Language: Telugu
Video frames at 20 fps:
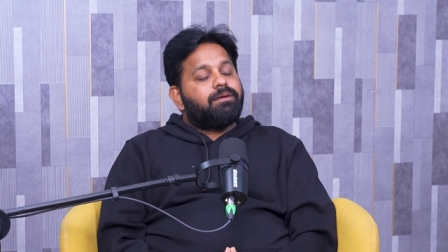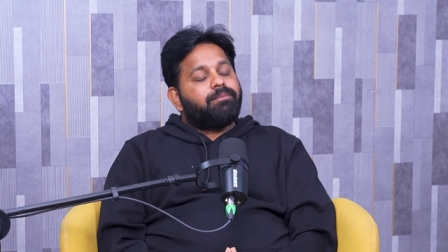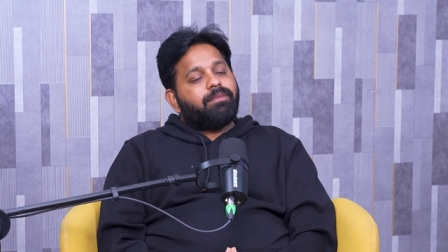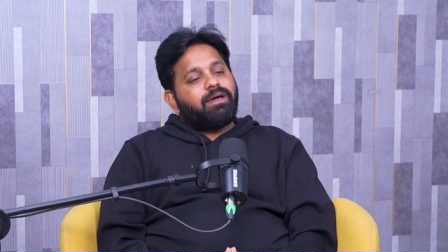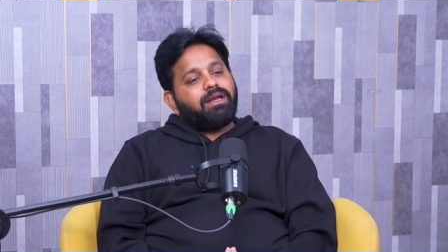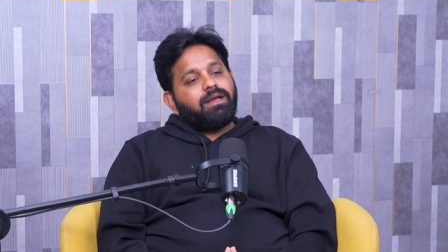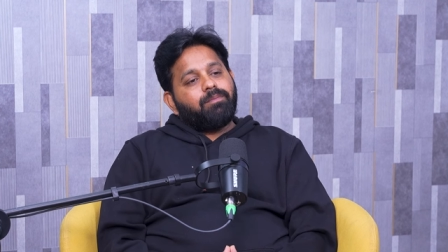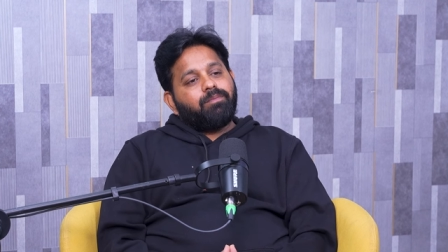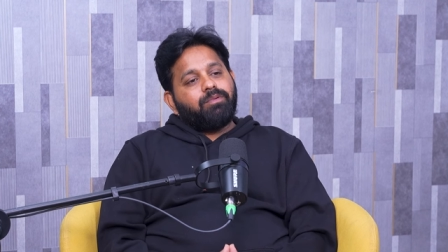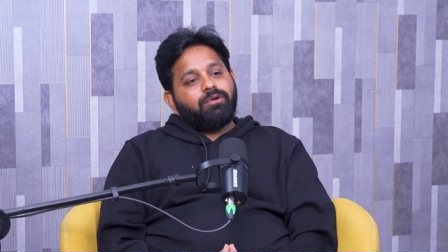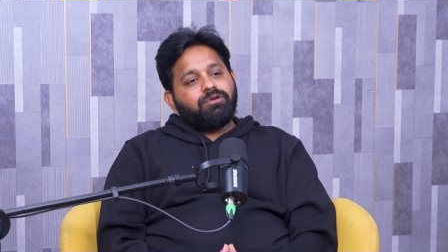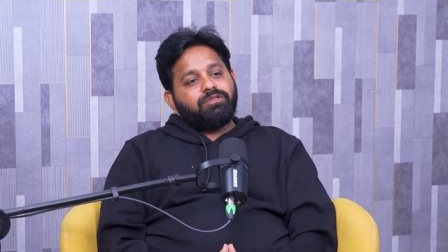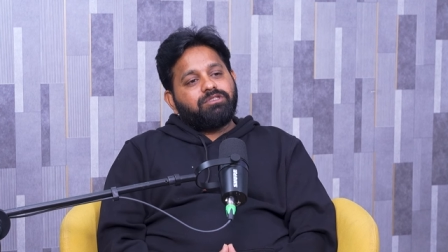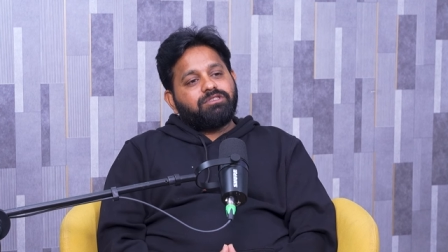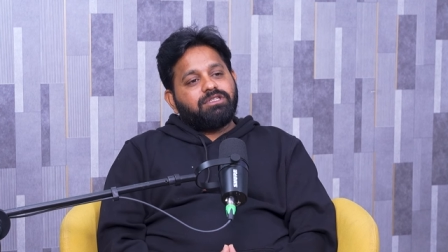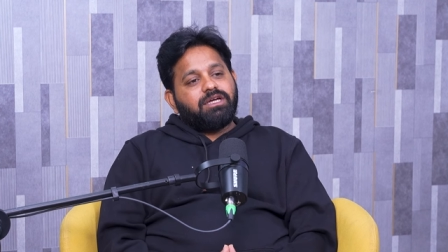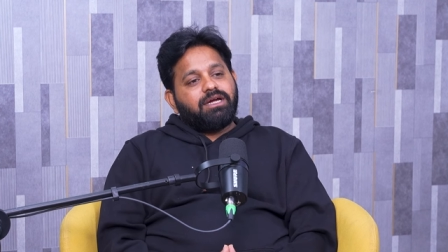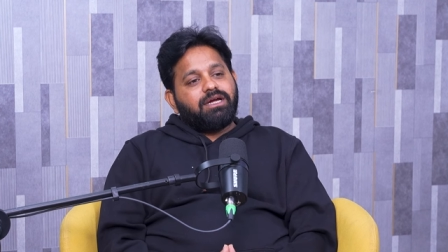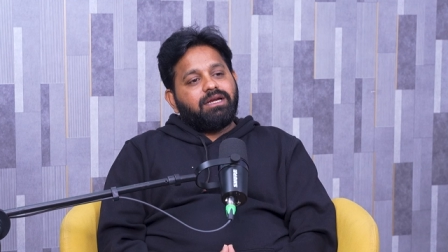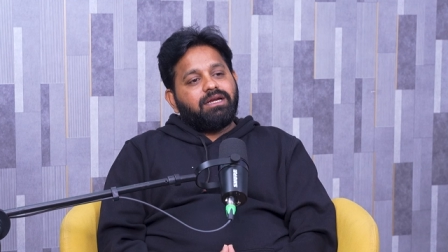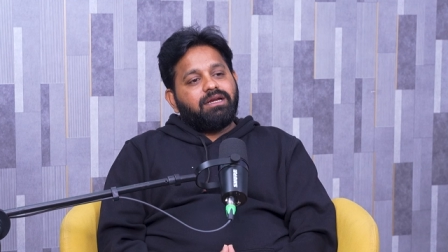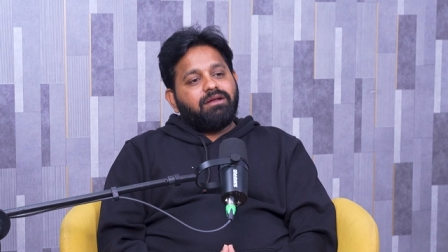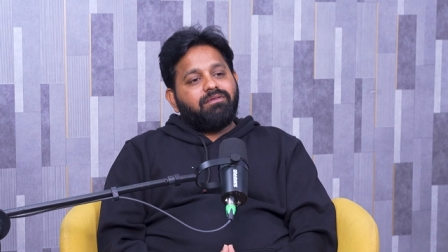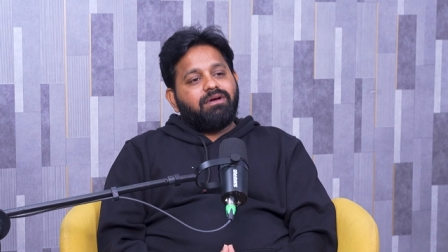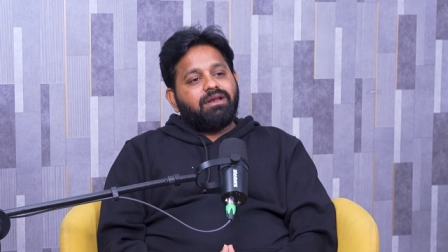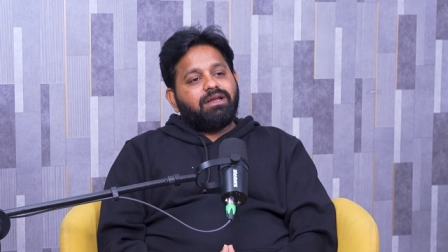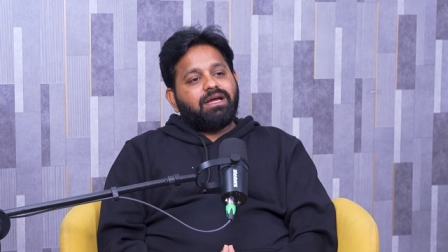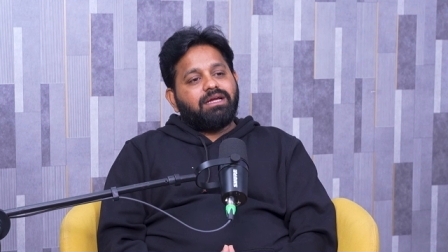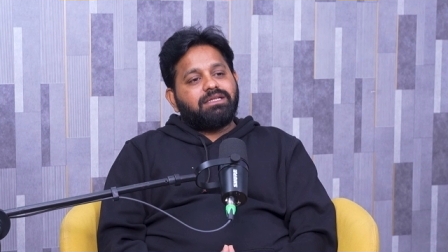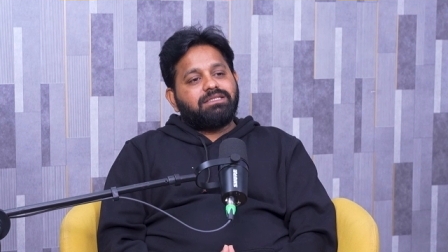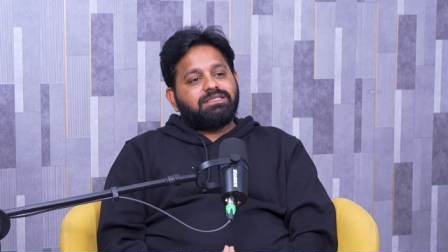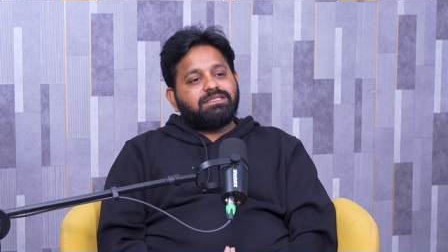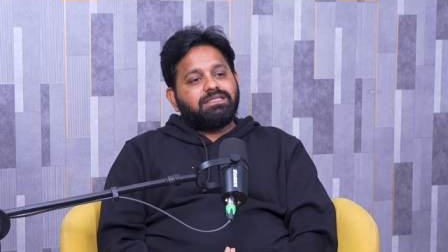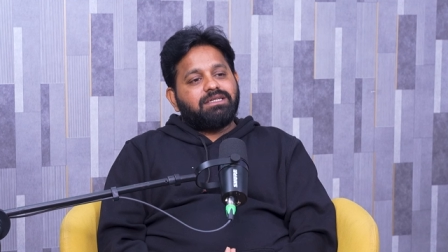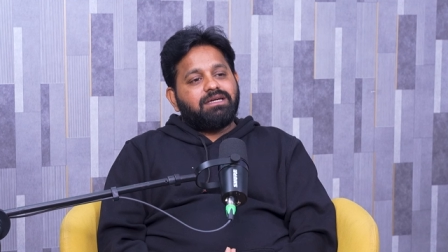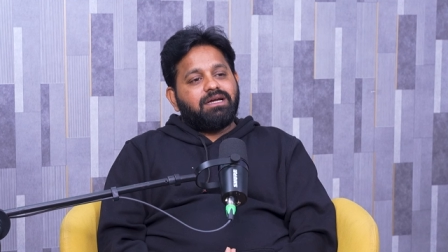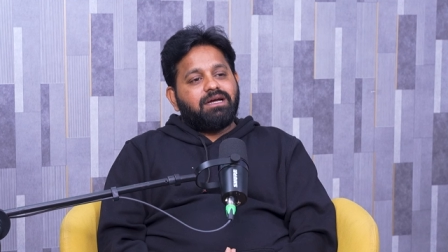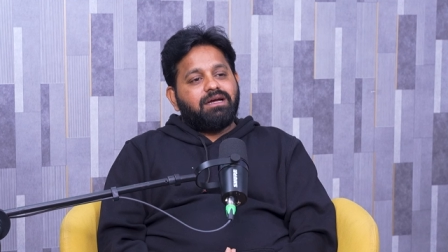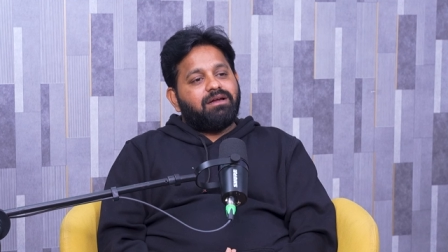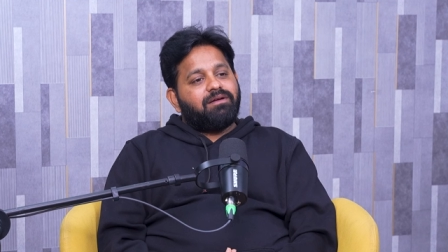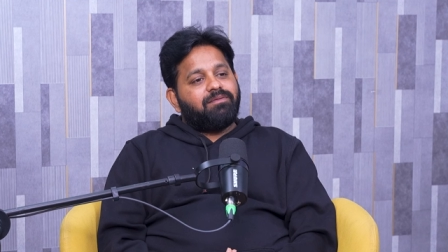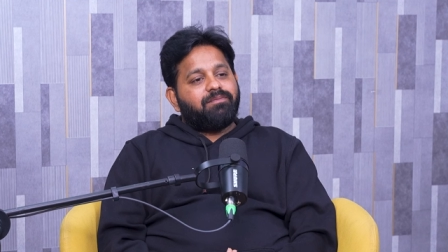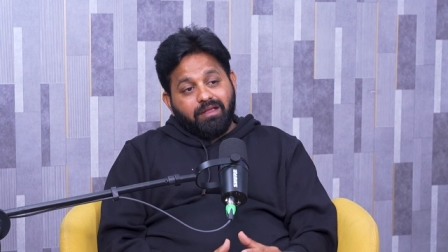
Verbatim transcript: మరి ఎప్పుడు వస్తాయంటే వాళ్ళు ఖచ్చితంగా